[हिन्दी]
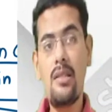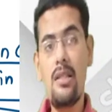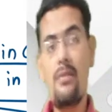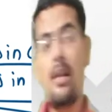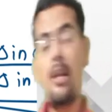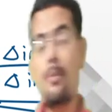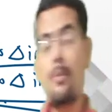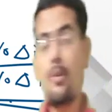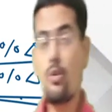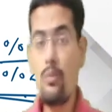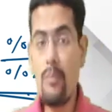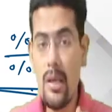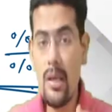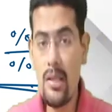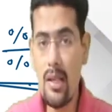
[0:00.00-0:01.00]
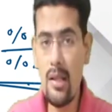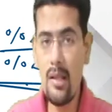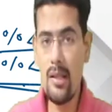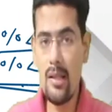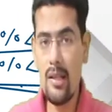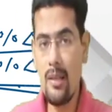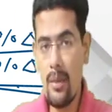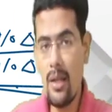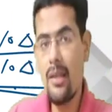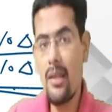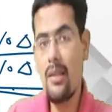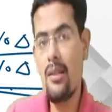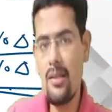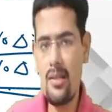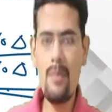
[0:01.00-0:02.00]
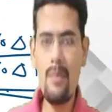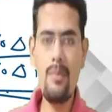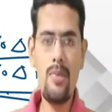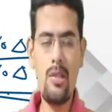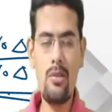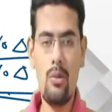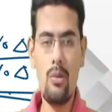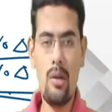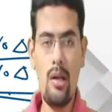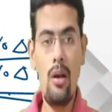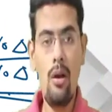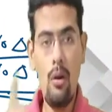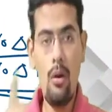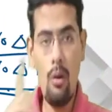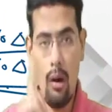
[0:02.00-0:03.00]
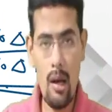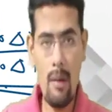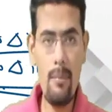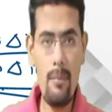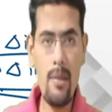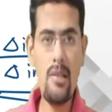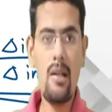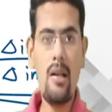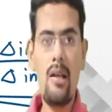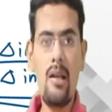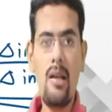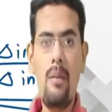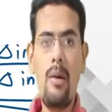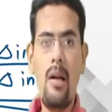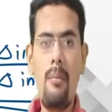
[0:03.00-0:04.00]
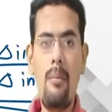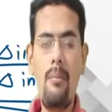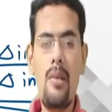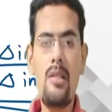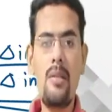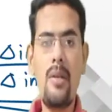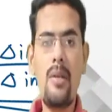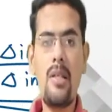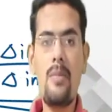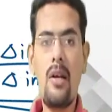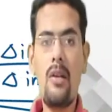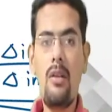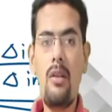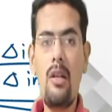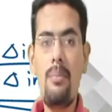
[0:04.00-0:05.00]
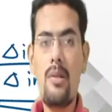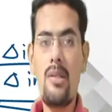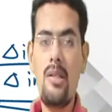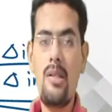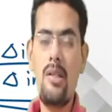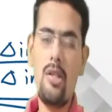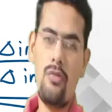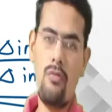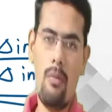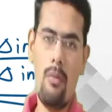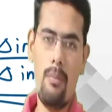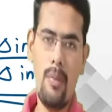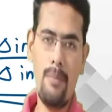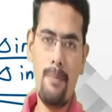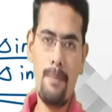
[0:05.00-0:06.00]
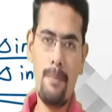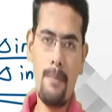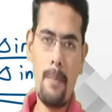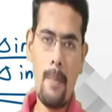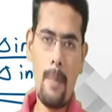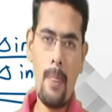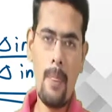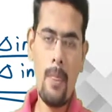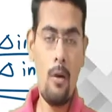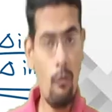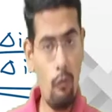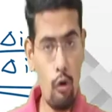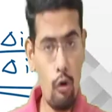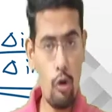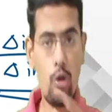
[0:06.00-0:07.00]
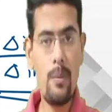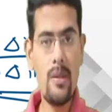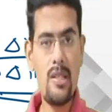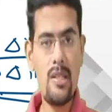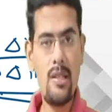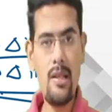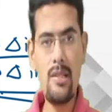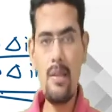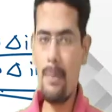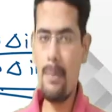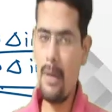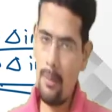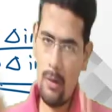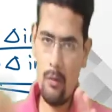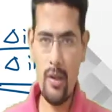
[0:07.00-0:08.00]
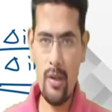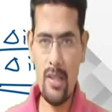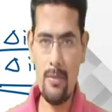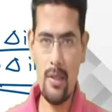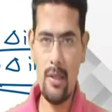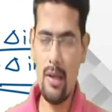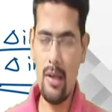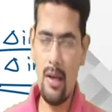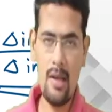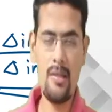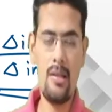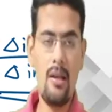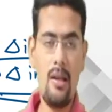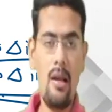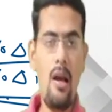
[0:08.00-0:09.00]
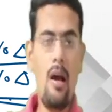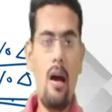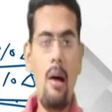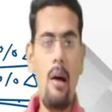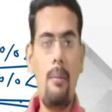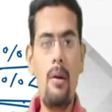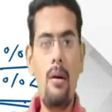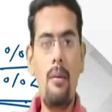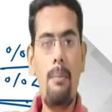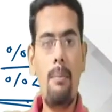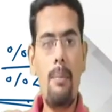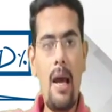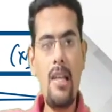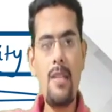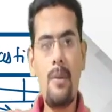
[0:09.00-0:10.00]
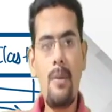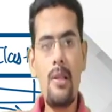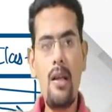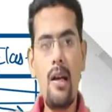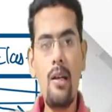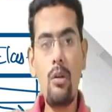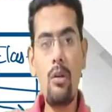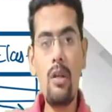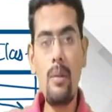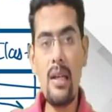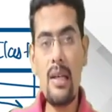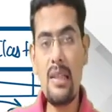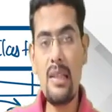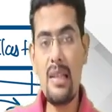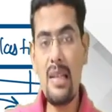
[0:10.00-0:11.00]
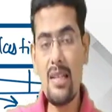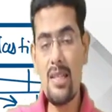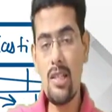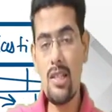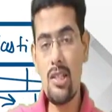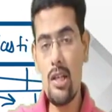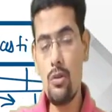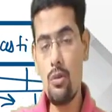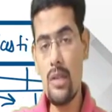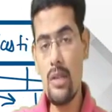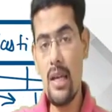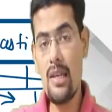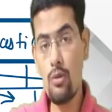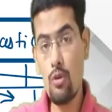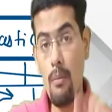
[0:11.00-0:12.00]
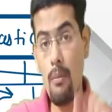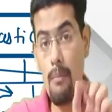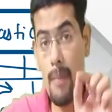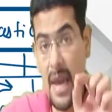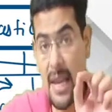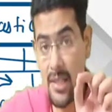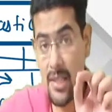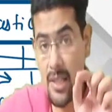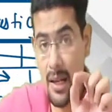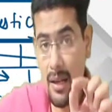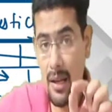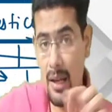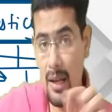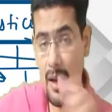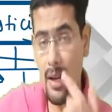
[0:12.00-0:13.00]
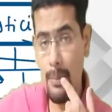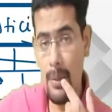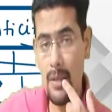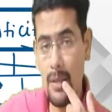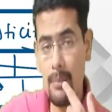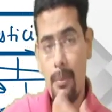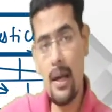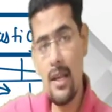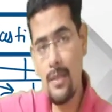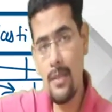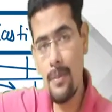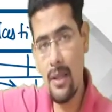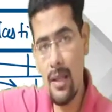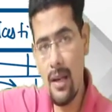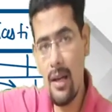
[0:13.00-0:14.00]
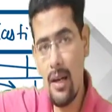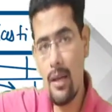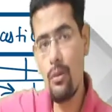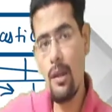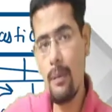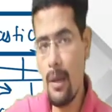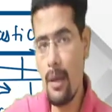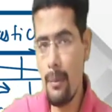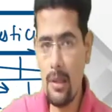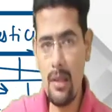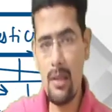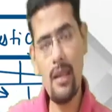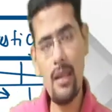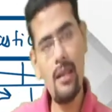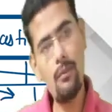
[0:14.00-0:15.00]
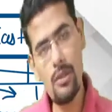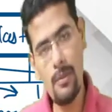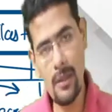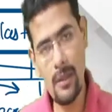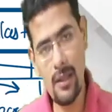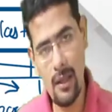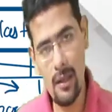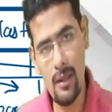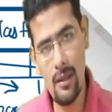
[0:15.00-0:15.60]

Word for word: विल हेल्प अस टू मेजर इट डिमांड कितने से चेंज हो रहा है और हम मेजर करेंगे बट हम मेजर भी किस में करने वाले परसेंटेज फॉर्म में वो क्यों परसेंटेज है पहले मैंने वो एक्सप्लेन किया हाँ सर अब प्राइस बदल गई तो डिमांड कितने से चेंज हो जाएगी उसको मेजर करेगा रिपीट प्राइस बदलेगा तो डिमांड बदलता है ये मुझे पता है